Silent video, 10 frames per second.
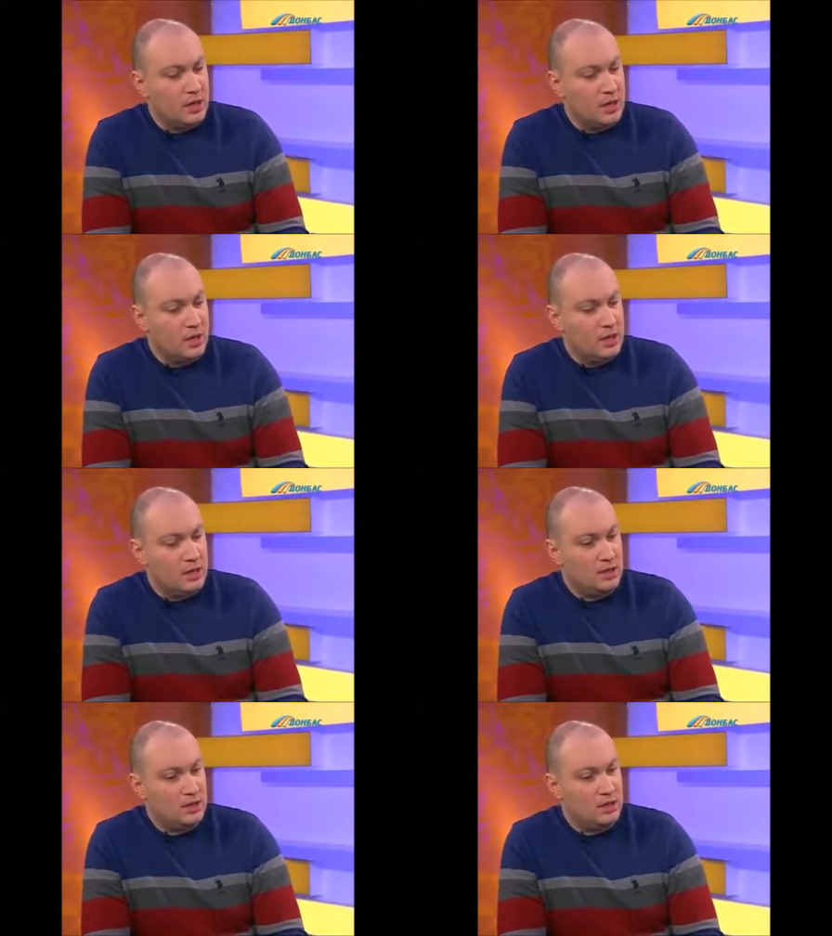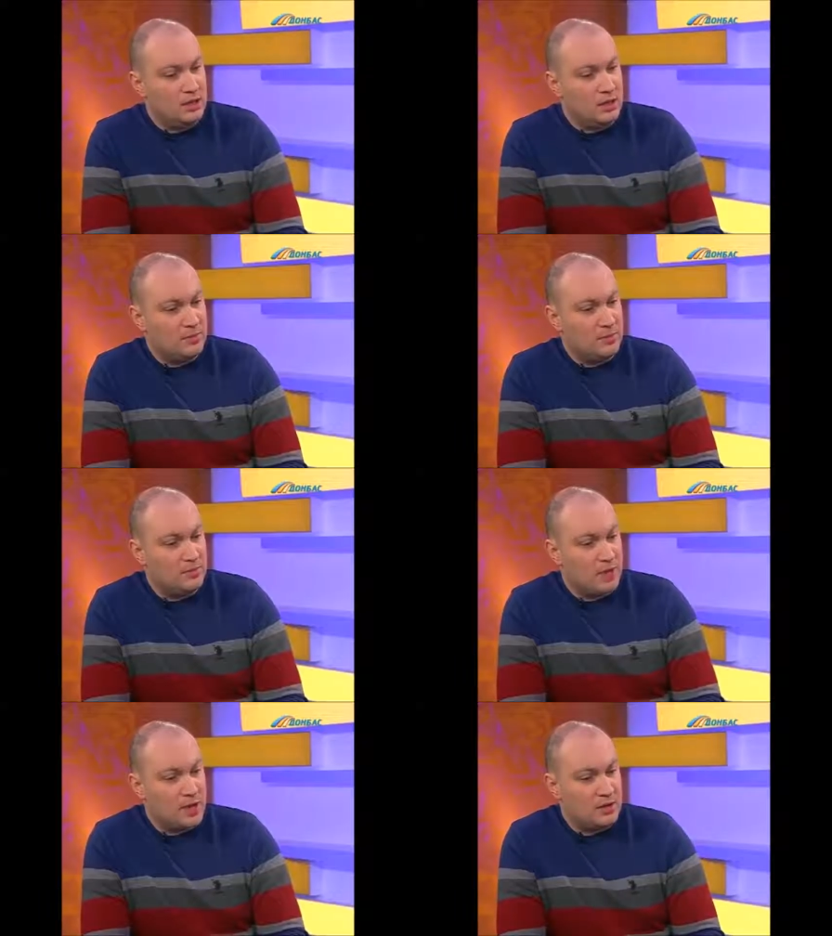И э, те
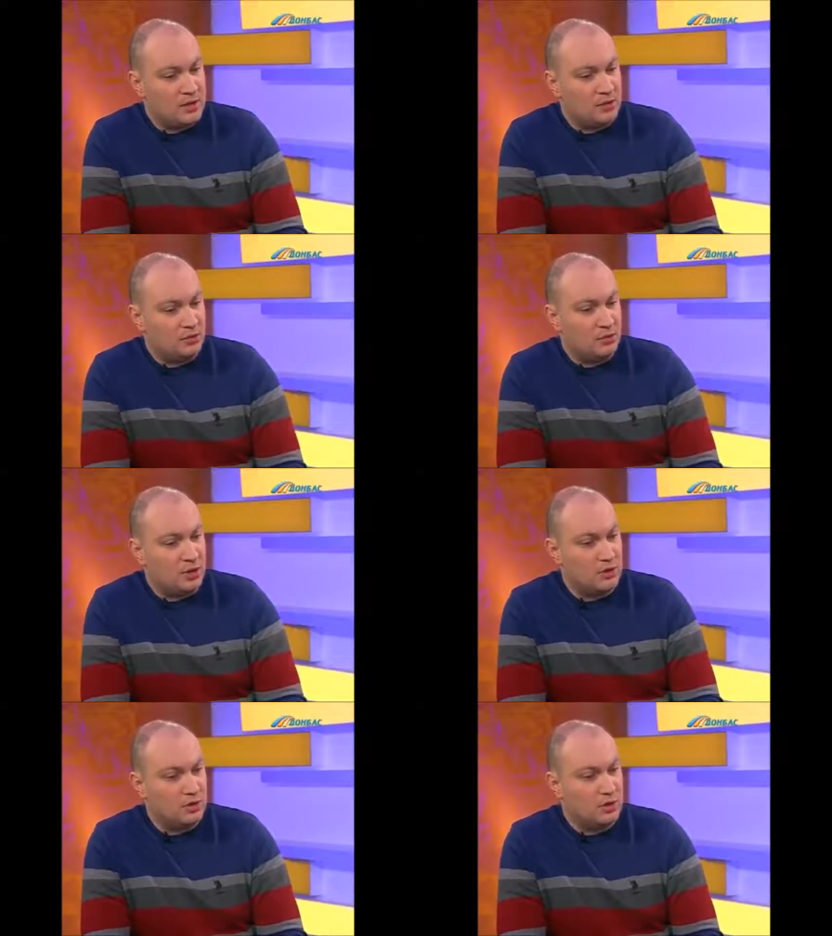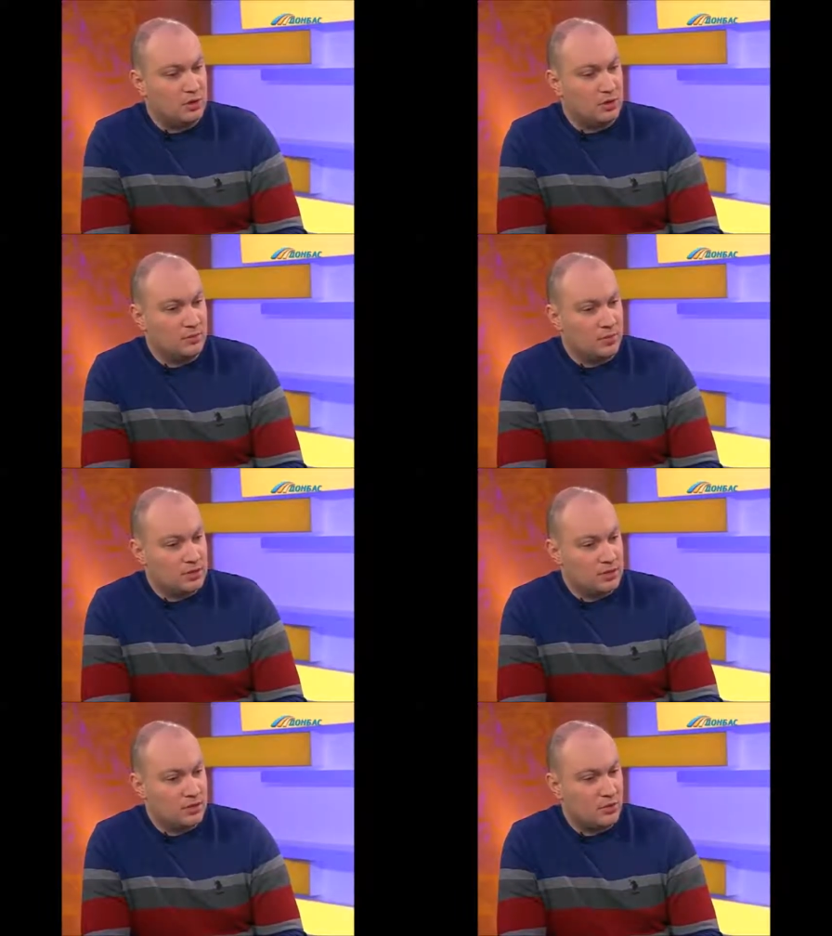предприятия, которые на
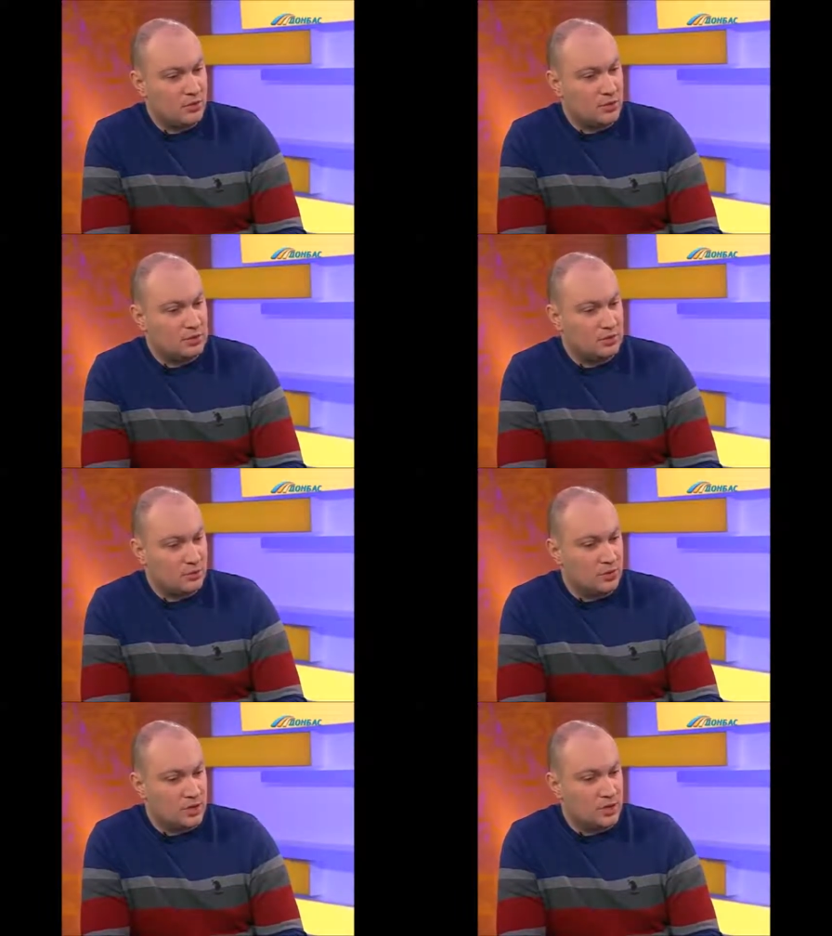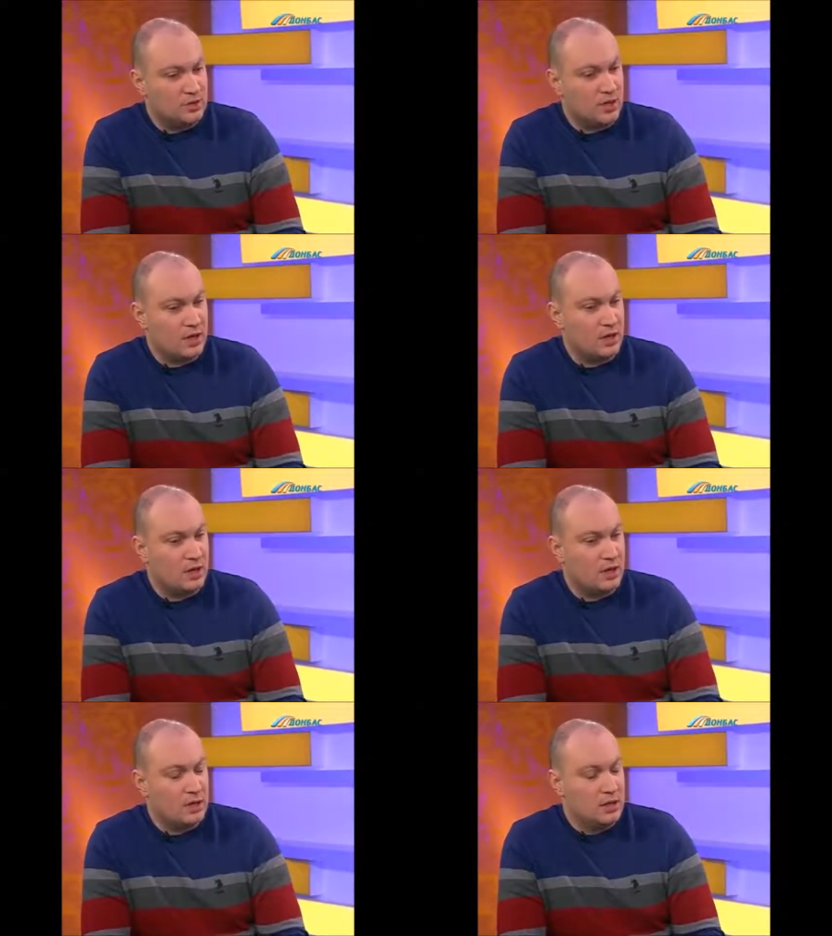Донбассе находятся, украинские,
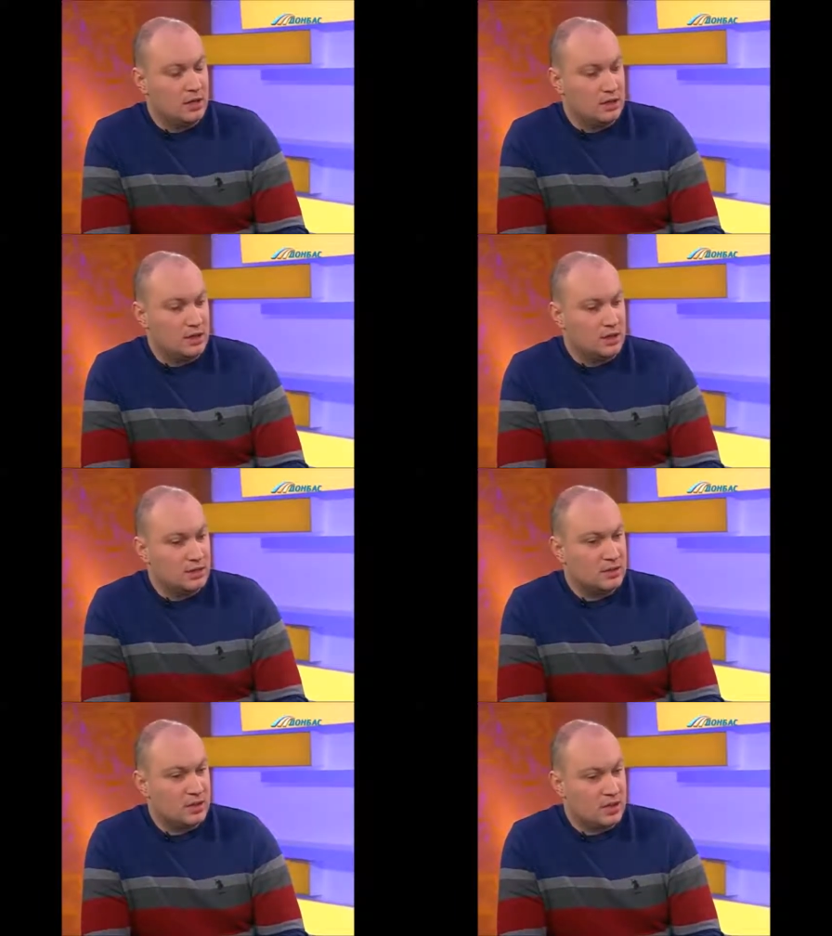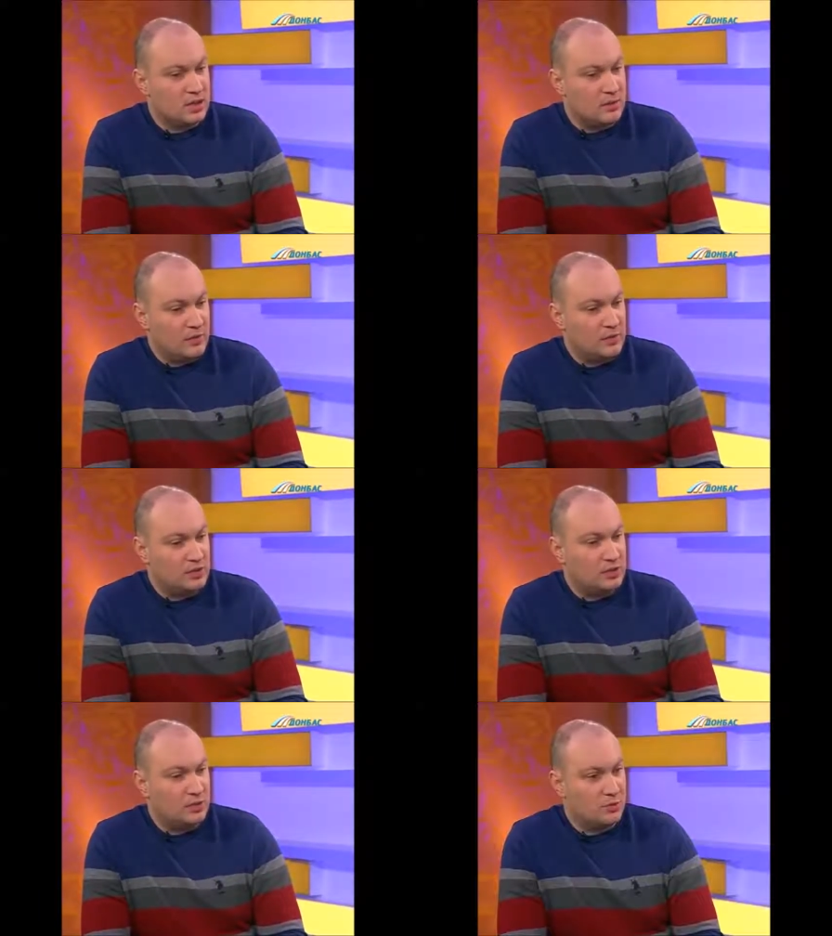э, их закрытие
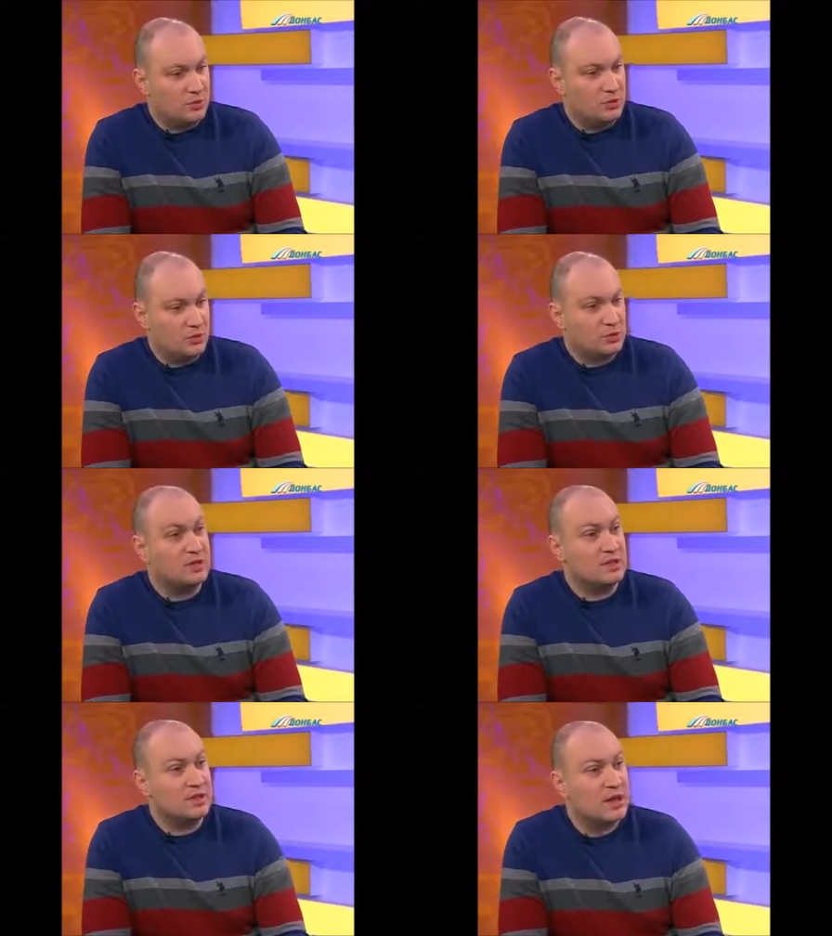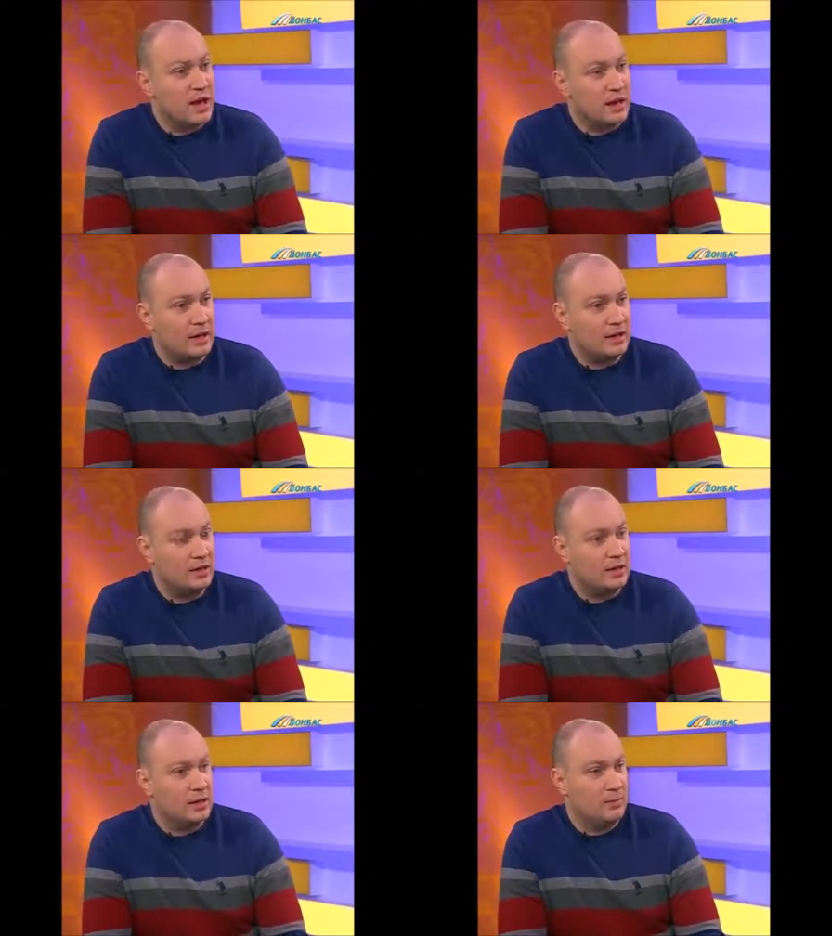повлечет за собой серьезные социальные
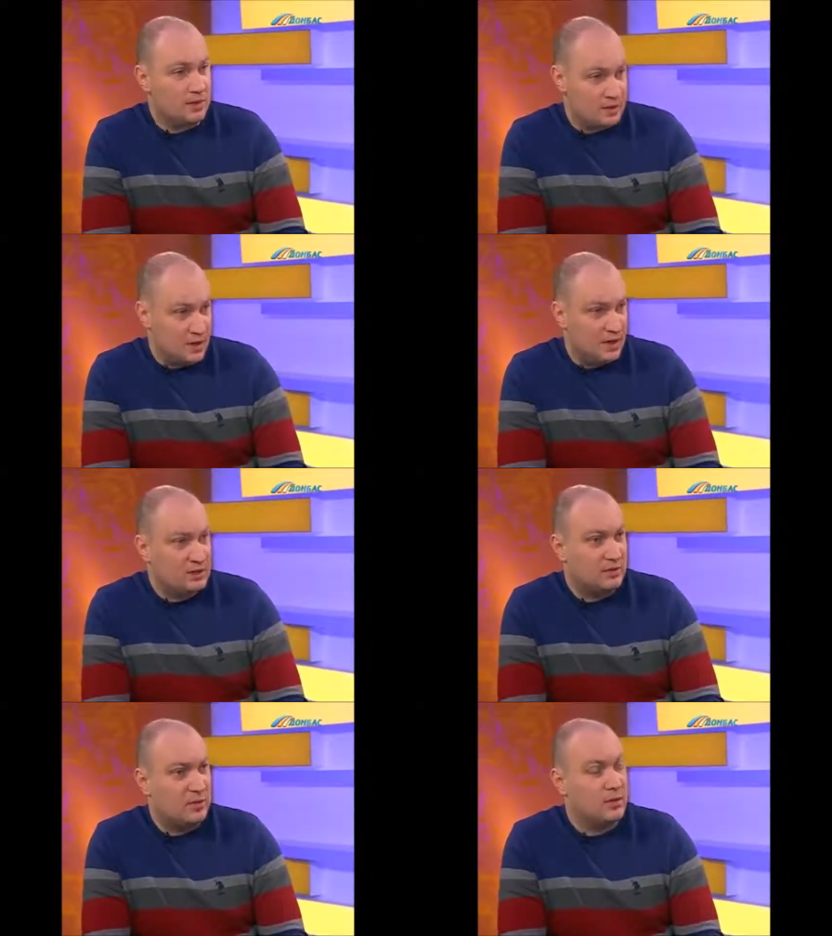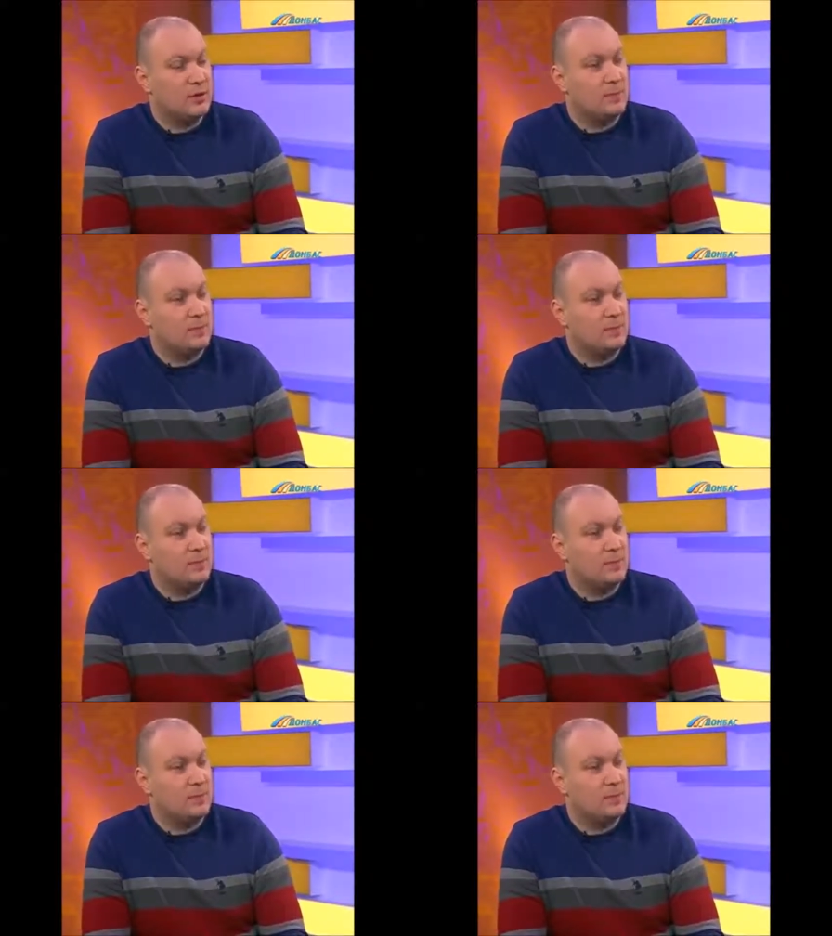последствия –